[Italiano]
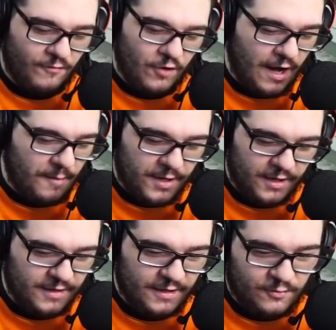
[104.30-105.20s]
lo vorrei
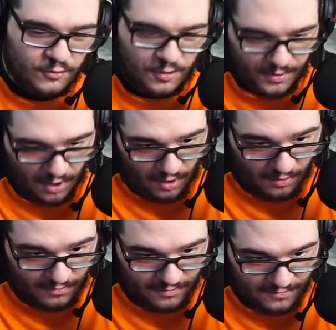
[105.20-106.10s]
aprire del tutto,
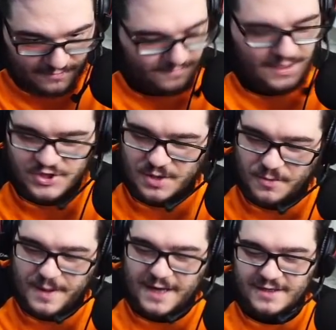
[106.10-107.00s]
però
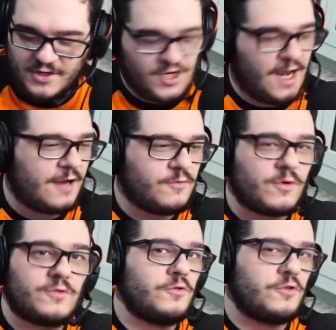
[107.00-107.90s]
lasciamo perdere. C'è
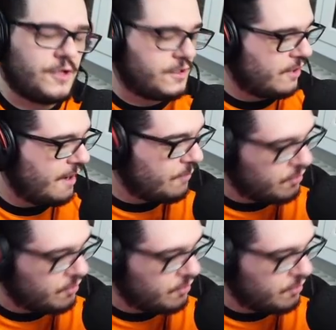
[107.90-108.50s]
l'artwork tutto dietro che è